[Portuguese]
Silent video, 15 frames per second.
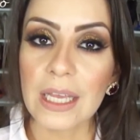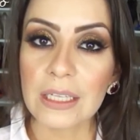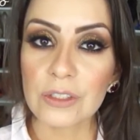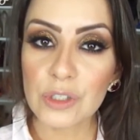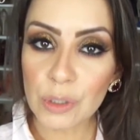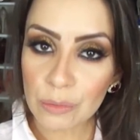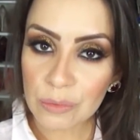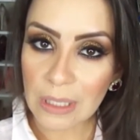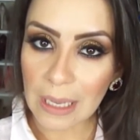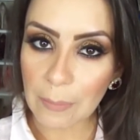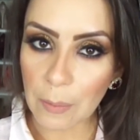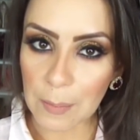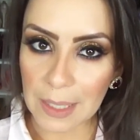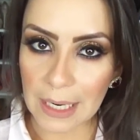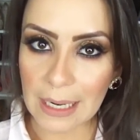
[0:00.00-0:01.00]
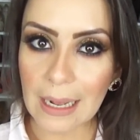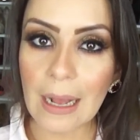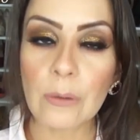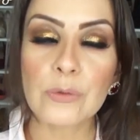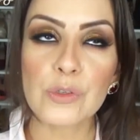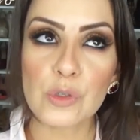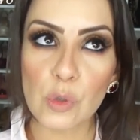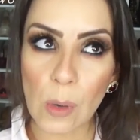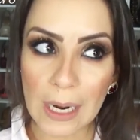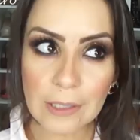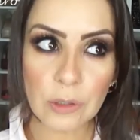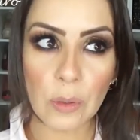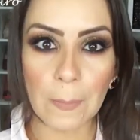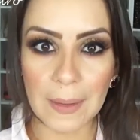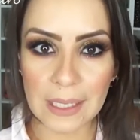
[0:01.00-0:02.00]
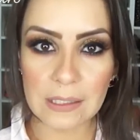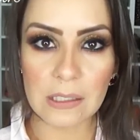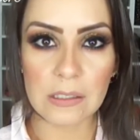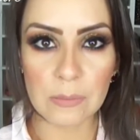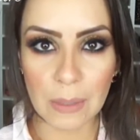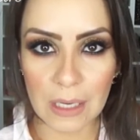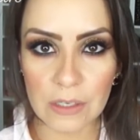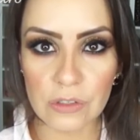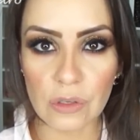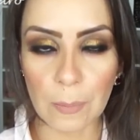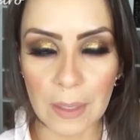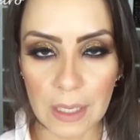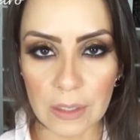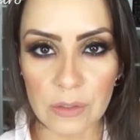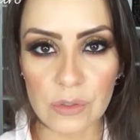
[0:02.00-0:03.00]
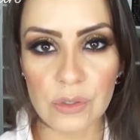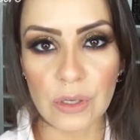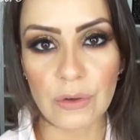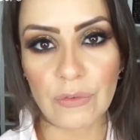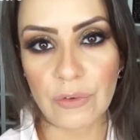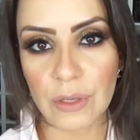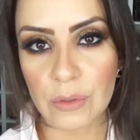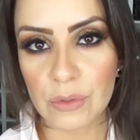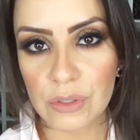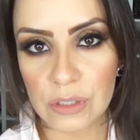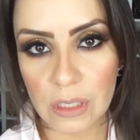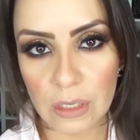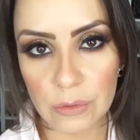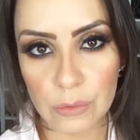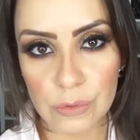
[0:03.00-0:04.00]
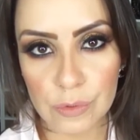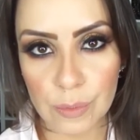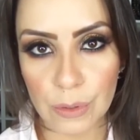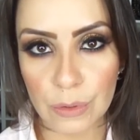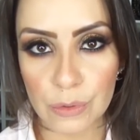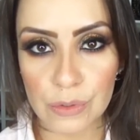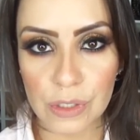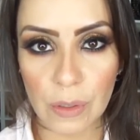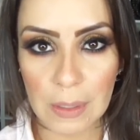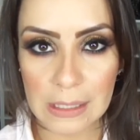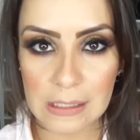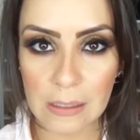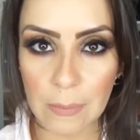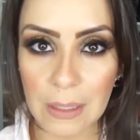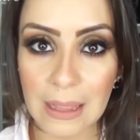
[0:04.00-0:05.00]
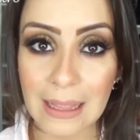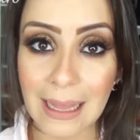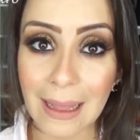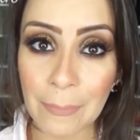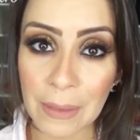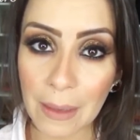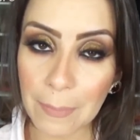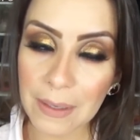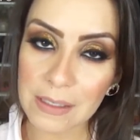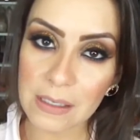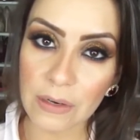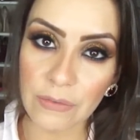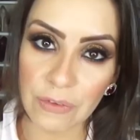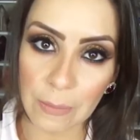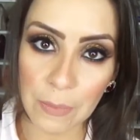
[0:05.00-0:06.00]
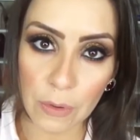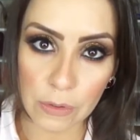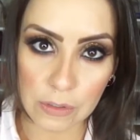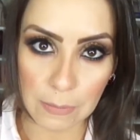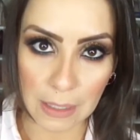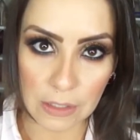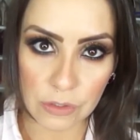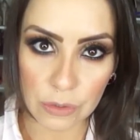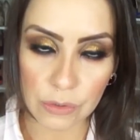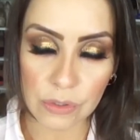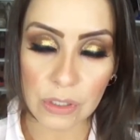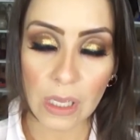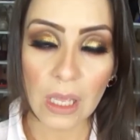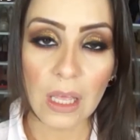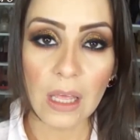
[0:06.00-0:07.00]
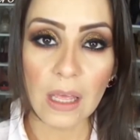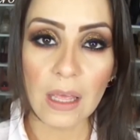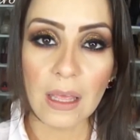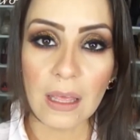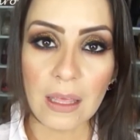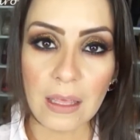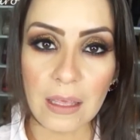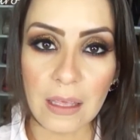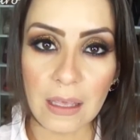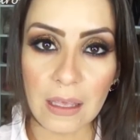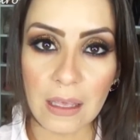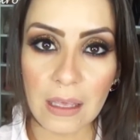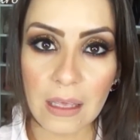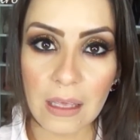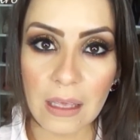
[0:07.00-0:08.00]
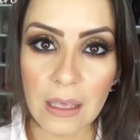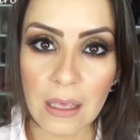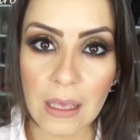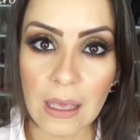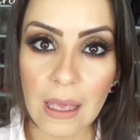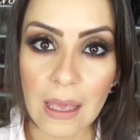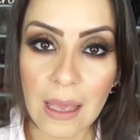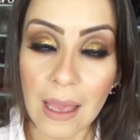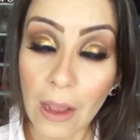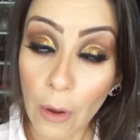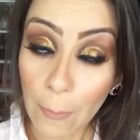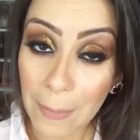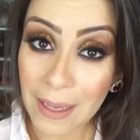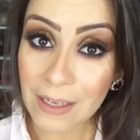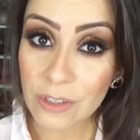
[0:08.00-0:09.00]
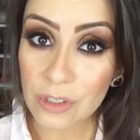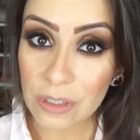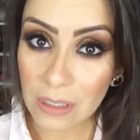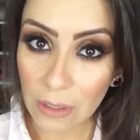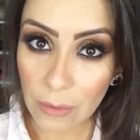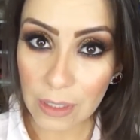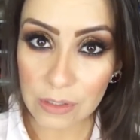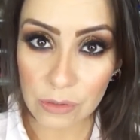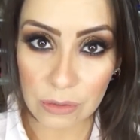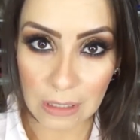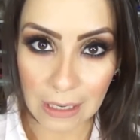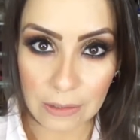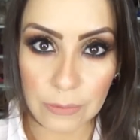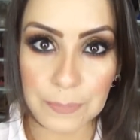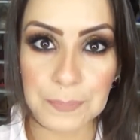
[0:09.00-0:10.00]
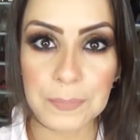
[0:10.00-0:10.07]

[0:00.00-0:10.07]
de um tempo para cá, uns quatro meses mais ou menos, eu venho usando uns produtos que eu recebi da minha parceira Femi Cosméticos e realmente deu resultado.